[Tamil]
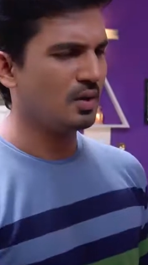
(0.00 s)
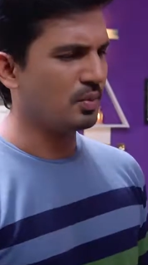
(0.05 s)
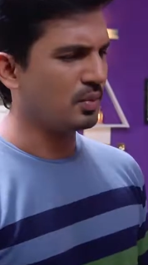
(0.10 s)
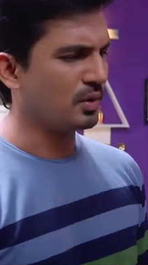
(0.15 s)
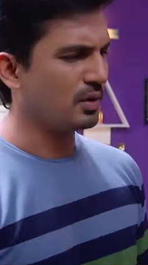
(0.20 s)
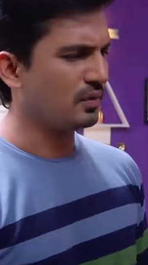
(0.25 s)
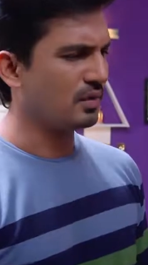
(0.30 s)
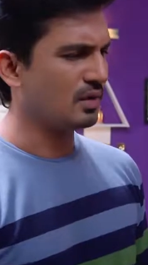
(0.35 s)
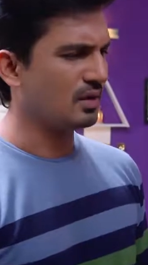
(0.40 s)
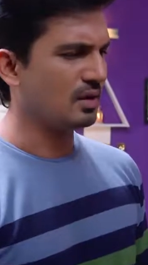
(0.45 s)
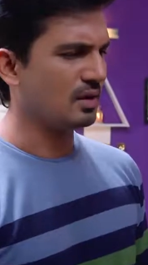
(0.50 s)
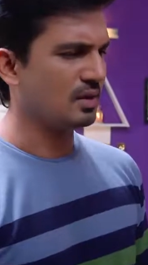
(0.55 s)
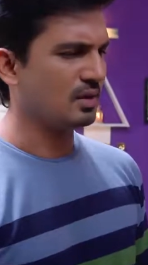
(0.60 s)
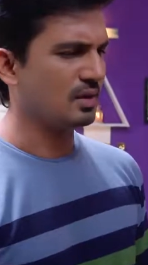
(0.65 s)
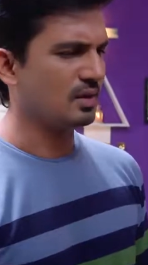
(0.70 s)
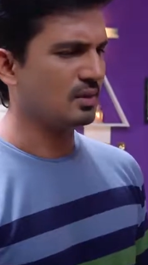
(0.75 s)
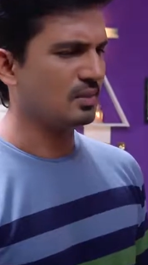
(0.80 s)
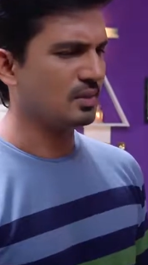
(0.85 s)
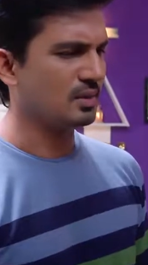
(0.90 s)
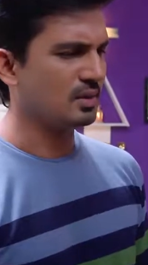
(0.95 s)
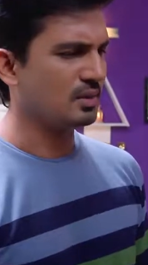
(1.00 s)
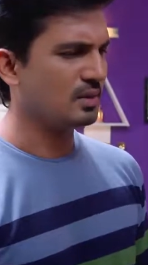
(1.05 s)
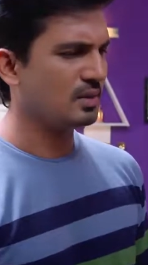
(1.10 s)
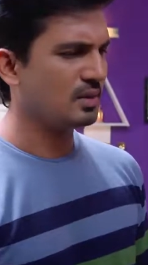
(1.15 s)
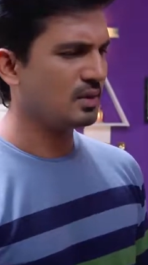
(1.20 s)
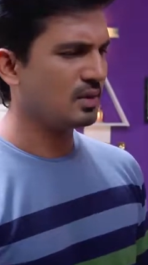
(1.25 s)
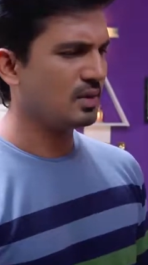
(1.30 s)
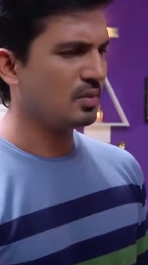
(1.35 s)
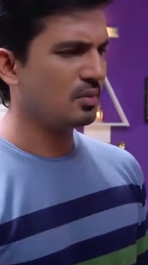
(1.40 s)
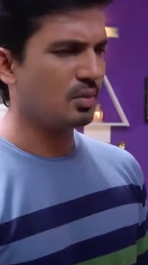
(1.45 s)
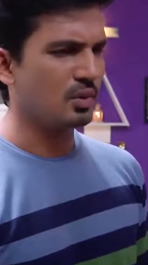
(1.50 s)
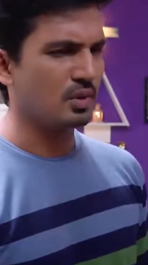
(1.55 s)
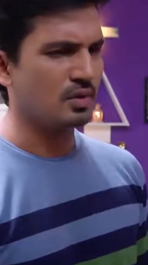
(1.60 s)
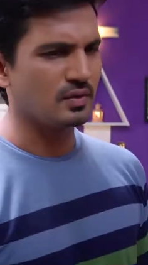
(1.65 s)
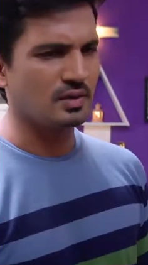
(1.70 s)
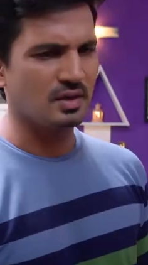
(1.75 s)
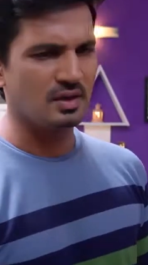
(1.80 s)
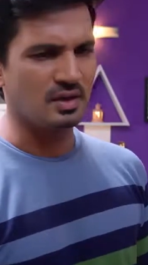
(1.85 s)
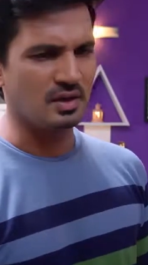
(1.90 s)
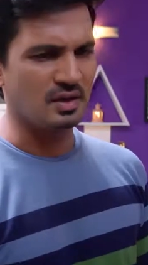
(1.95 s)
எப்படியும் வீட்டில் இருக்கிறப்போ
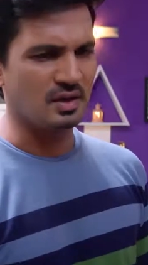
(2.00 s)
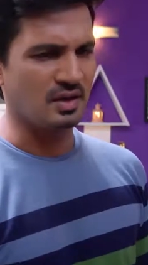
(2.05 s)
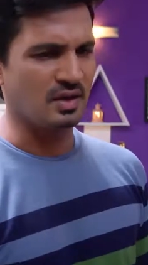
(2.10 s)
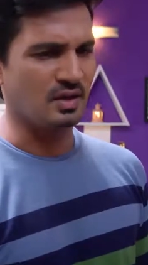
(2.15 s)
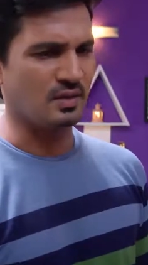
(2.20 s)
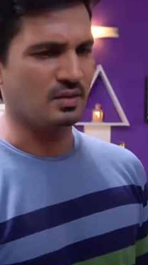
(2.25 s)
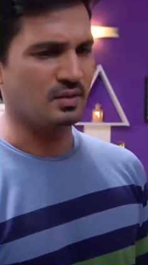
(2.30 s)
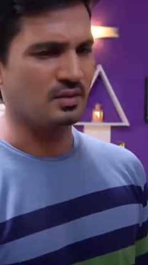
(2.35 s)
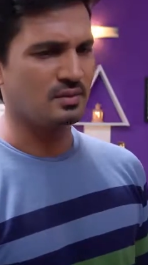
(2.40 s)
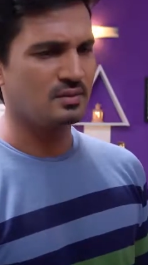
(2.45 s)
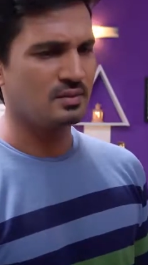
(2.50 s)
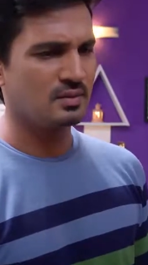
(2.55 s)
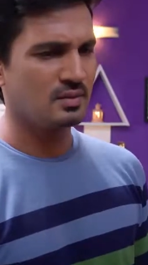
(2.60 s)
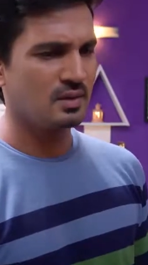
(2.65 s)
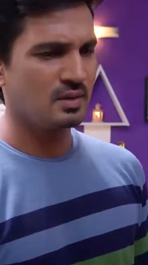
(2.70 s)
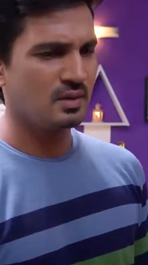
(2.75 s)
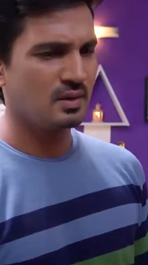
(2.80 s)
புடவை தான் கட்டியாகணும்